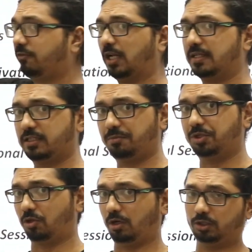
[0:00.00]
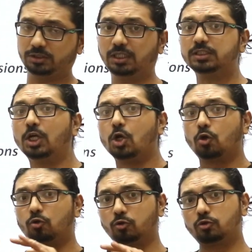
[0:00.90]
ক্লাসের ভিতরে অর্থাৎ
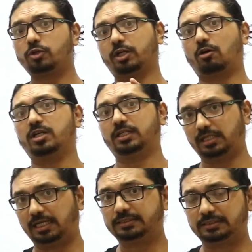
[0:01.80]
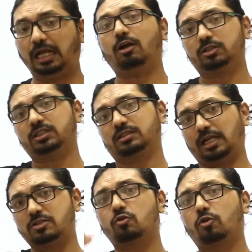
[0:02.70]
কোনো রেকর্ডেড ক্লাস না অর্থাৎ
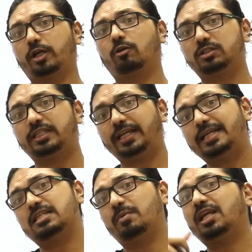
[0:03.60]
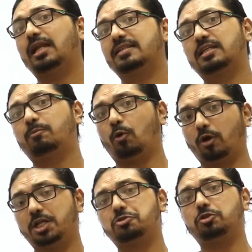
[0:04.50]
ক্লাসগুলো রেকর্ড থেকে যাবে ক্লাসের
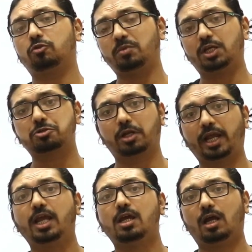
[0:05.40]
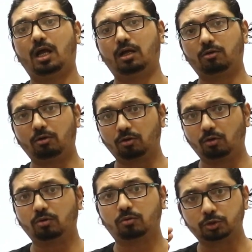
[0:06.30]
পরে যদি তুমি আসলে কখনো কোনো